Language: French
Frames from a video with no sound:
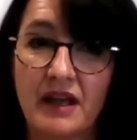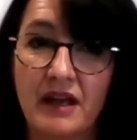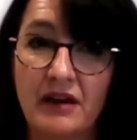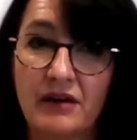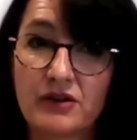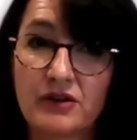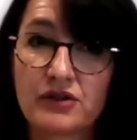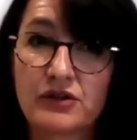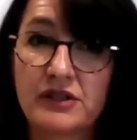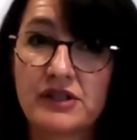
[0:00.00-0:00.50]

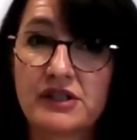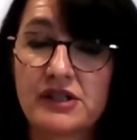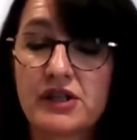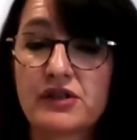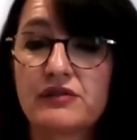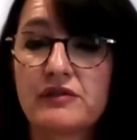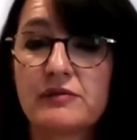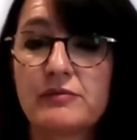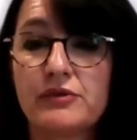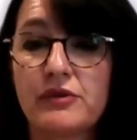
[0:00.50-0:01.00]
alors déjà,
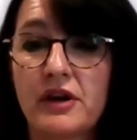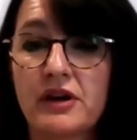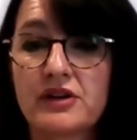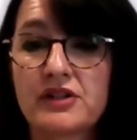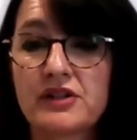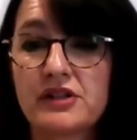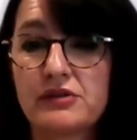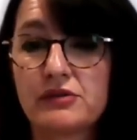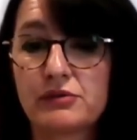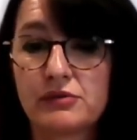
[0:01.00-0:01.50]
je vais me
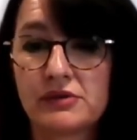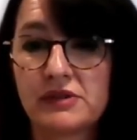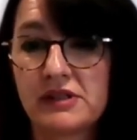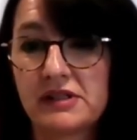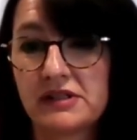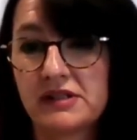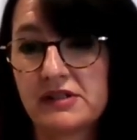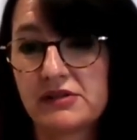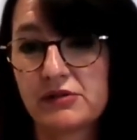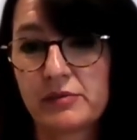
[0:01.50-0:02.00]
ranger du côté
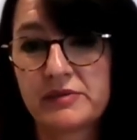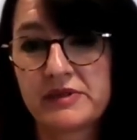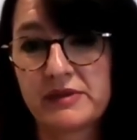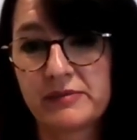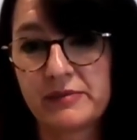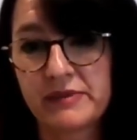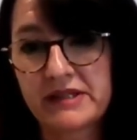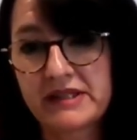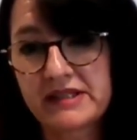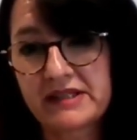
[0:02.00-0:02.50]
des
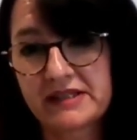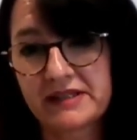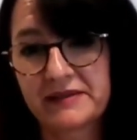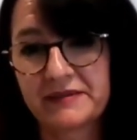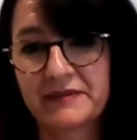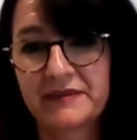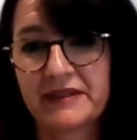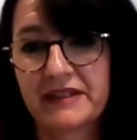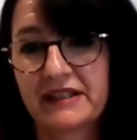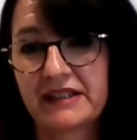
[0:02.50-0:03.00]
optimistes.
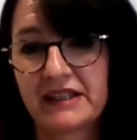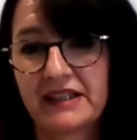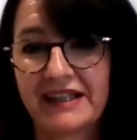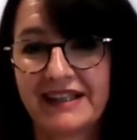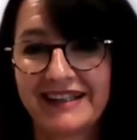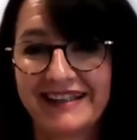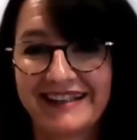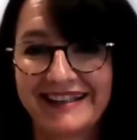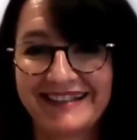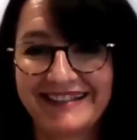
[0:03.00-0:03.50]

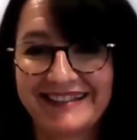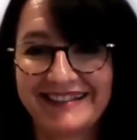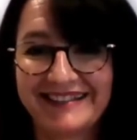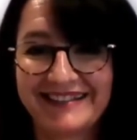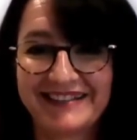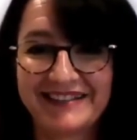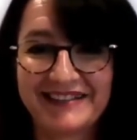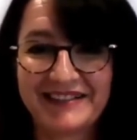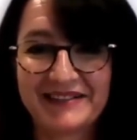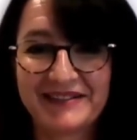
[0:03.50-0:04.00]
Bien.
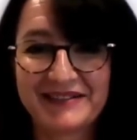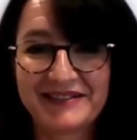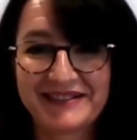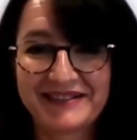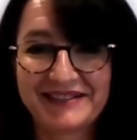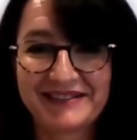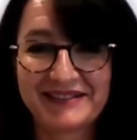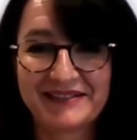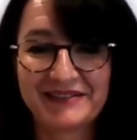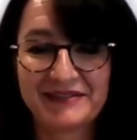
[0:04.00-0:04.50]
Euh,
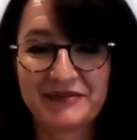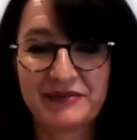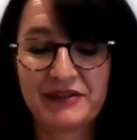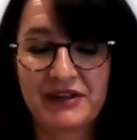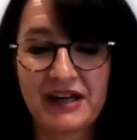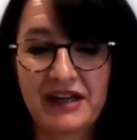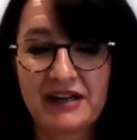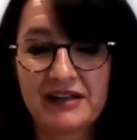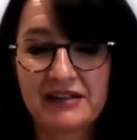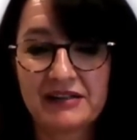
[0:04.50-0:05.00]

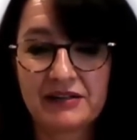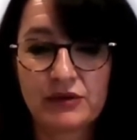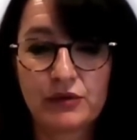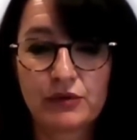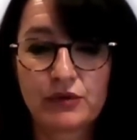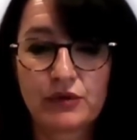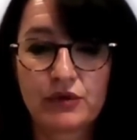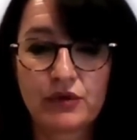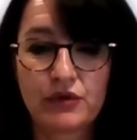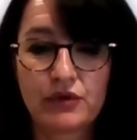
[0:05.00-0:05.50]
voilà,
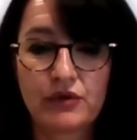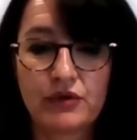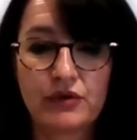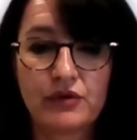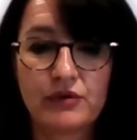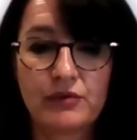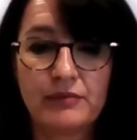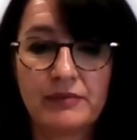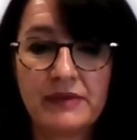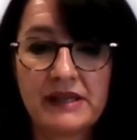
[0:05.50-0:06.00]
donc,
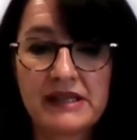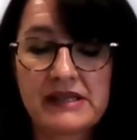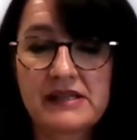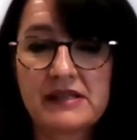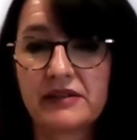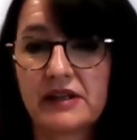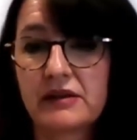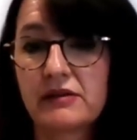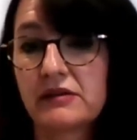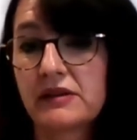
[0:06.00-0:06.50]
euh, mais
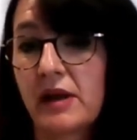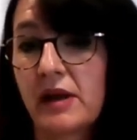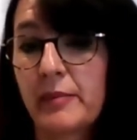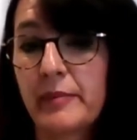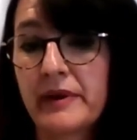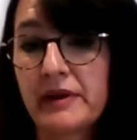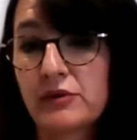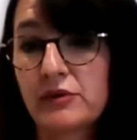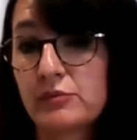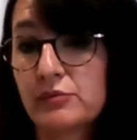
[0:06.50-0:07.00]
c'est vrai qu'on n'a
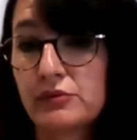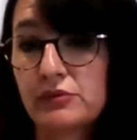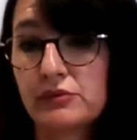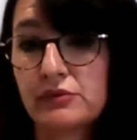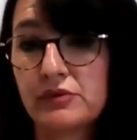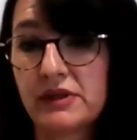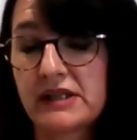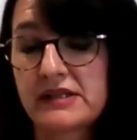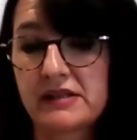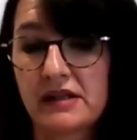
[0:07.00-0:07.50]
pas de boule
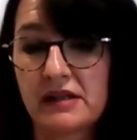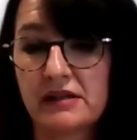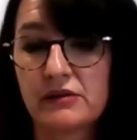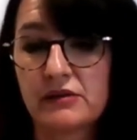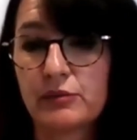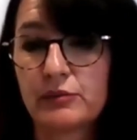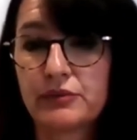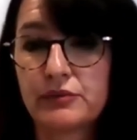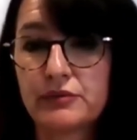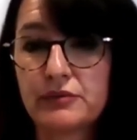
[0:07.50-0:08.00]
de cristal non